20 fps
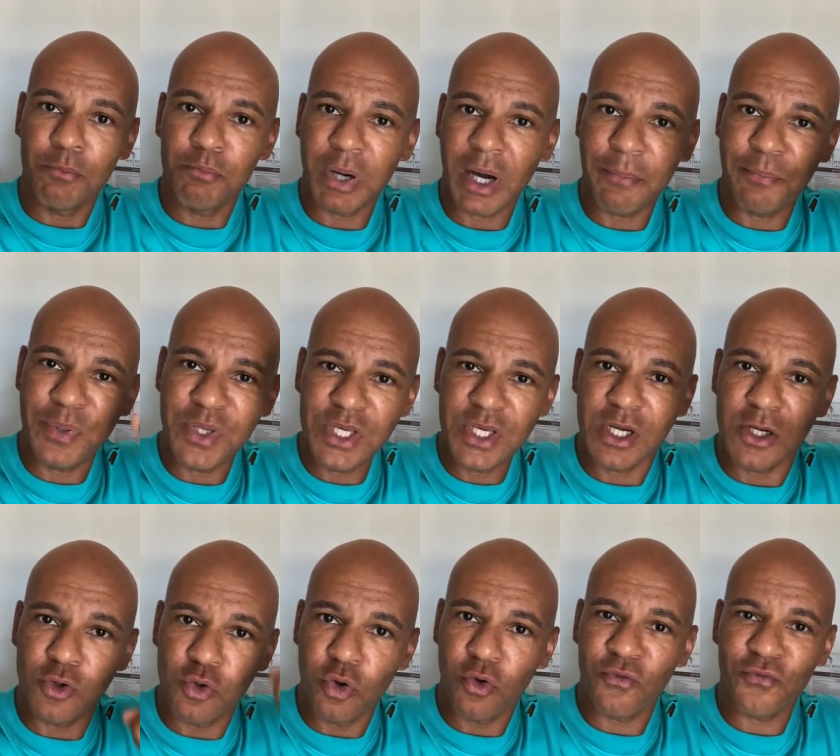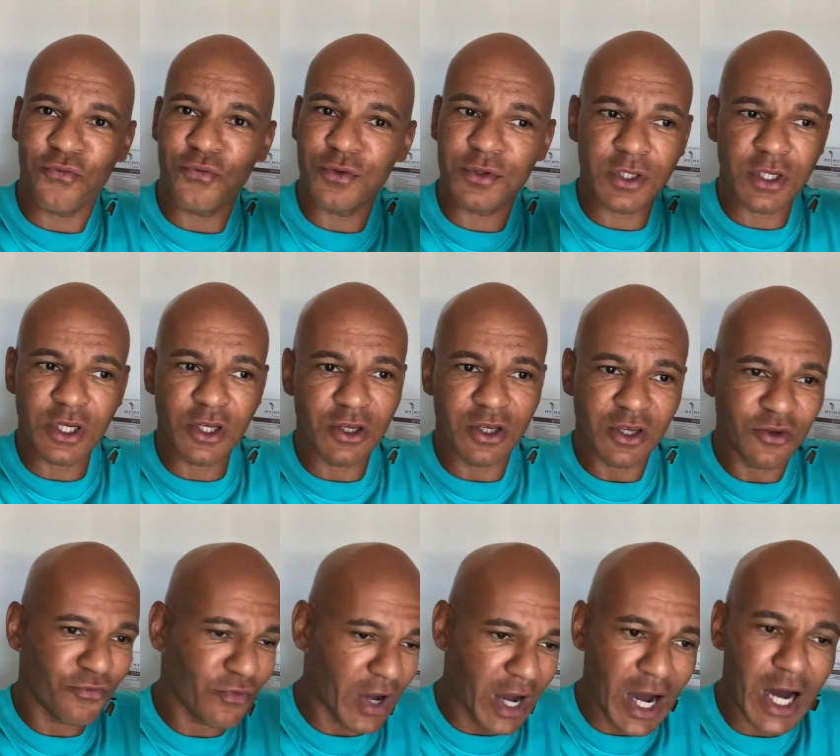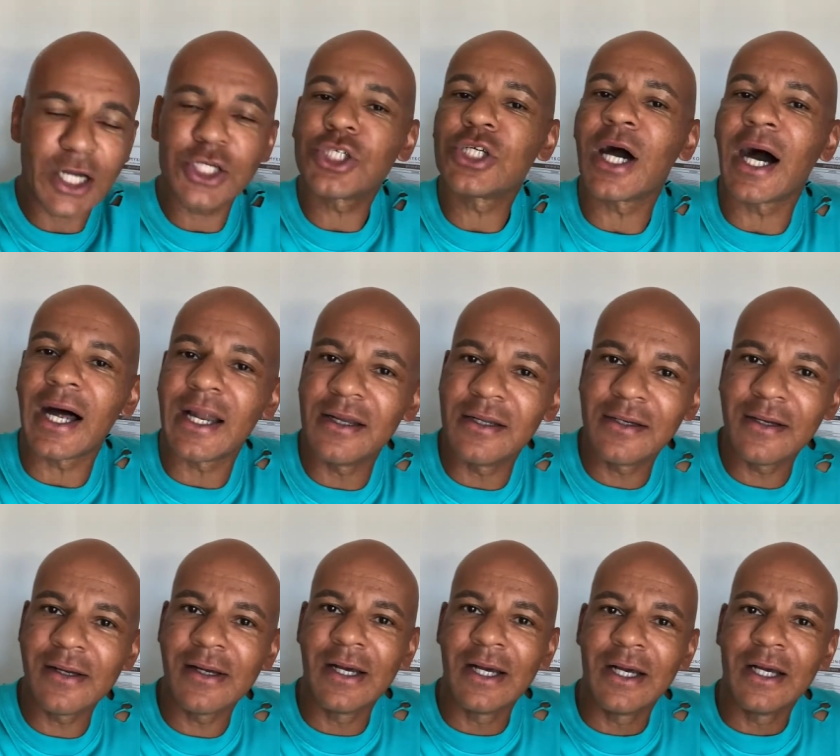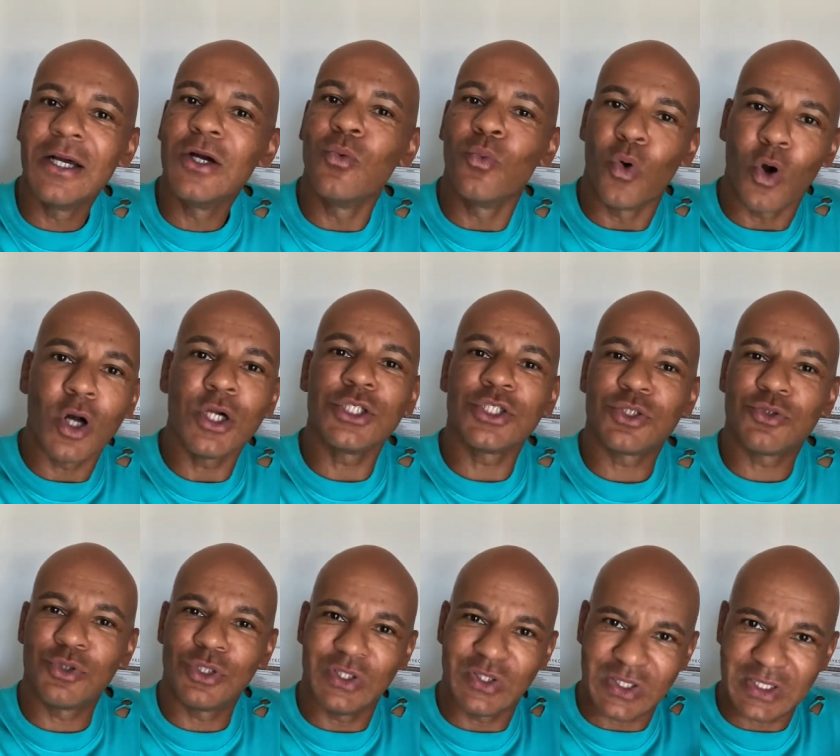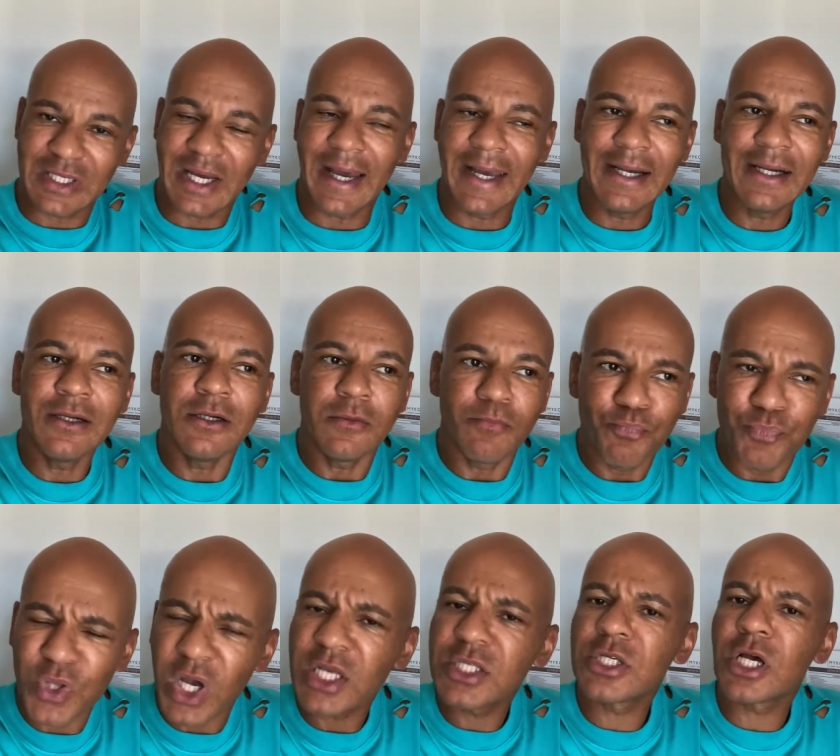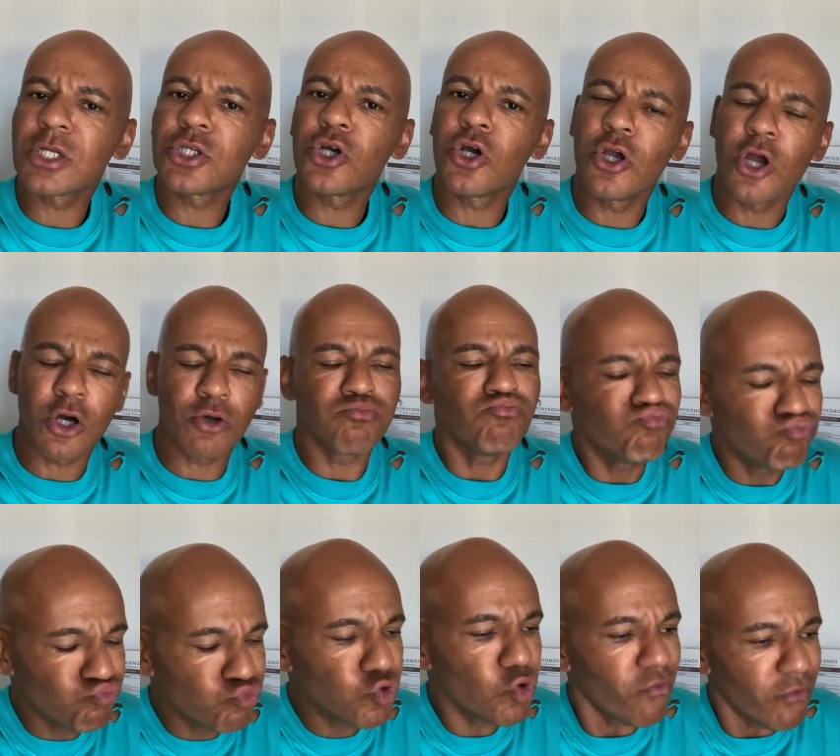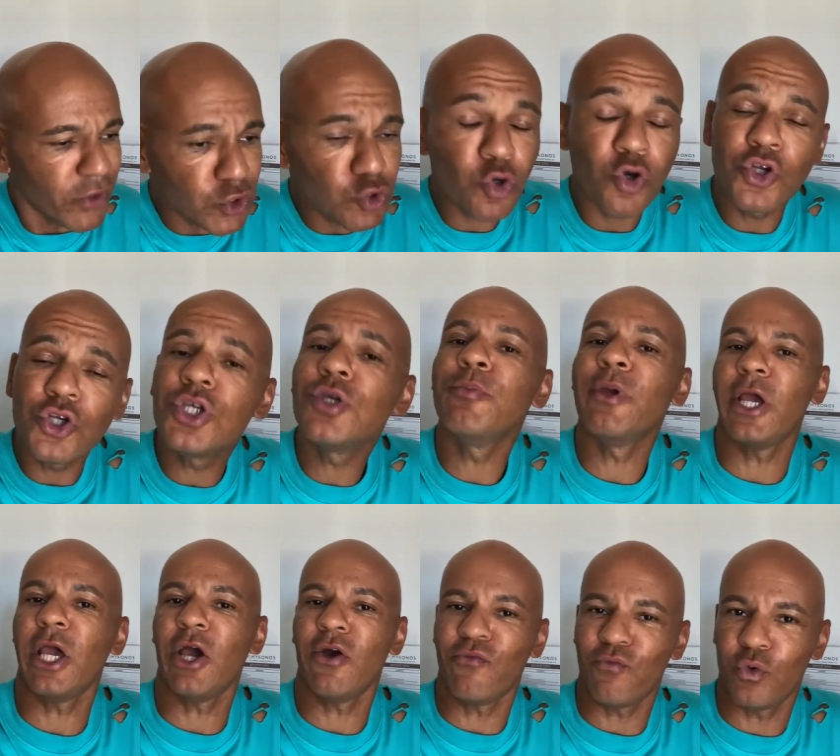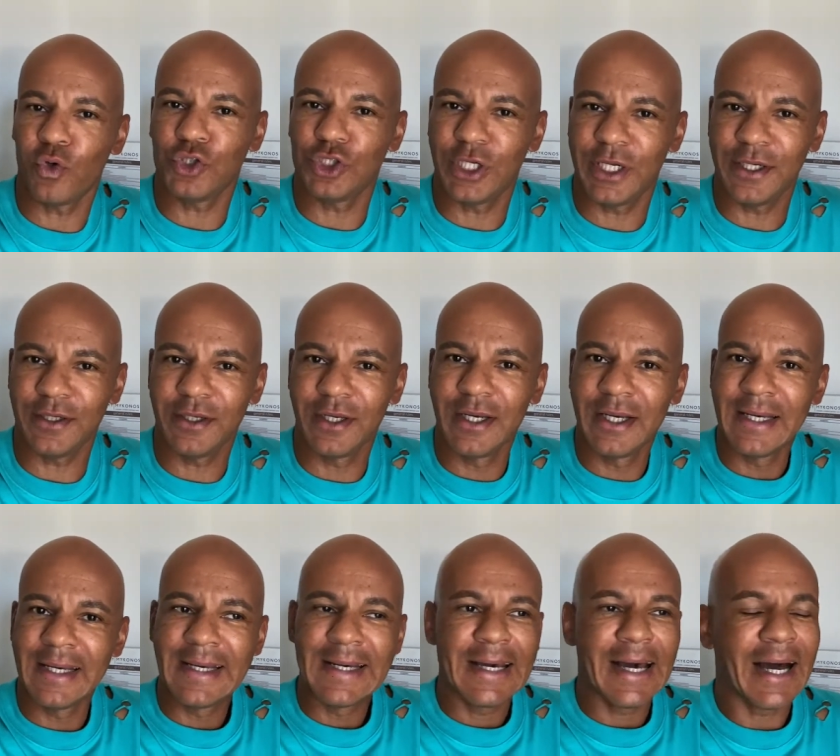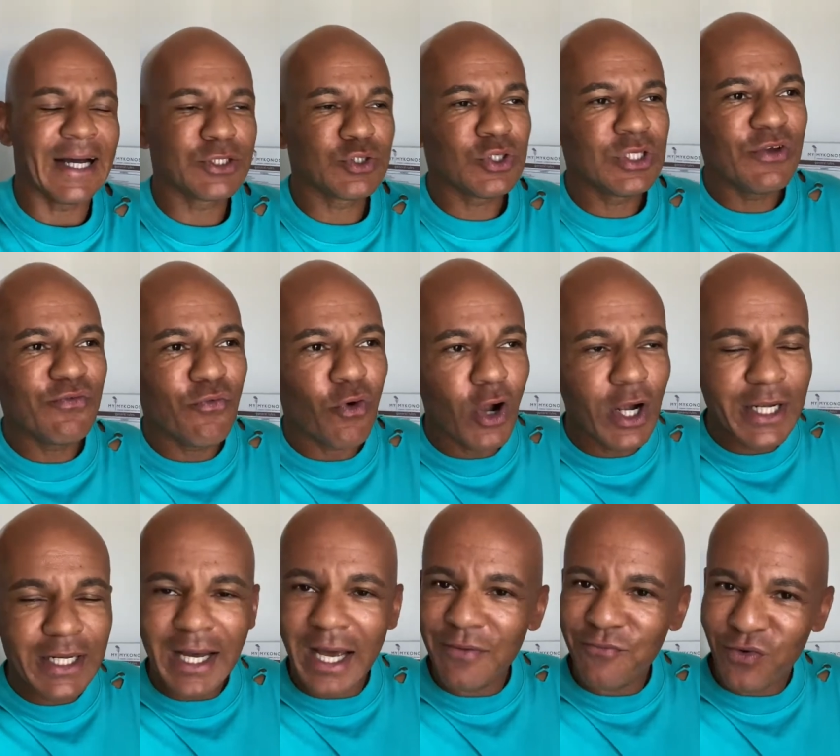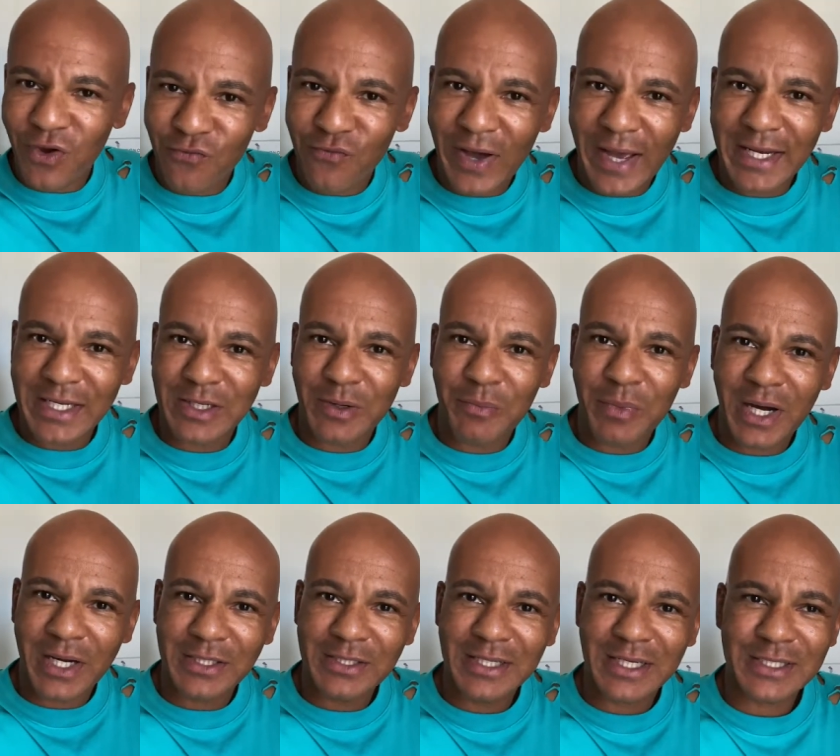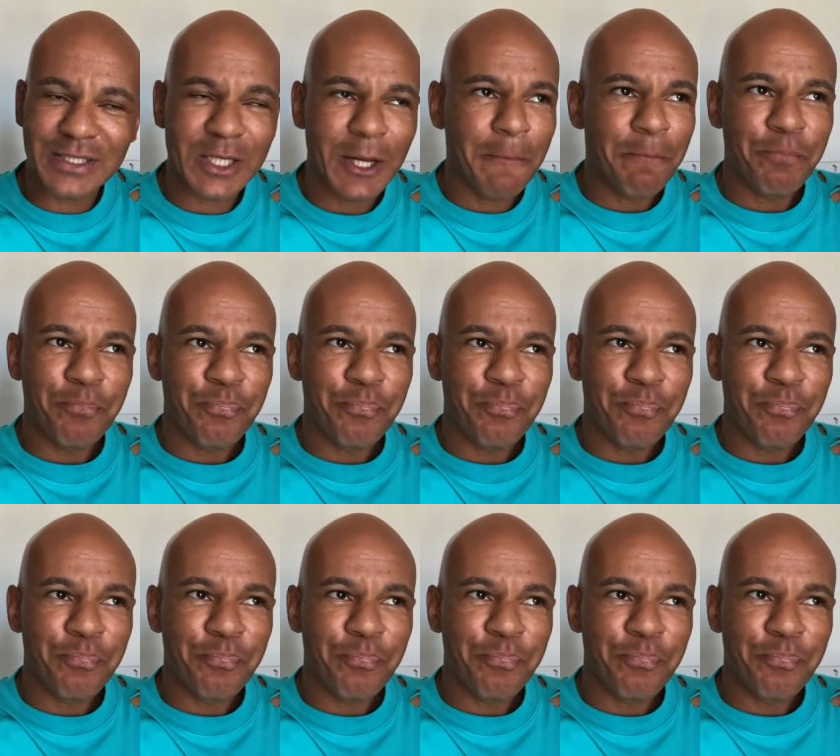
Papierluft, ich verarsche alle, Wall Street-Style, da sagt er ja, sowas könnte ich mir eher vorstellen. Also die wollen einfach weitermachen, dass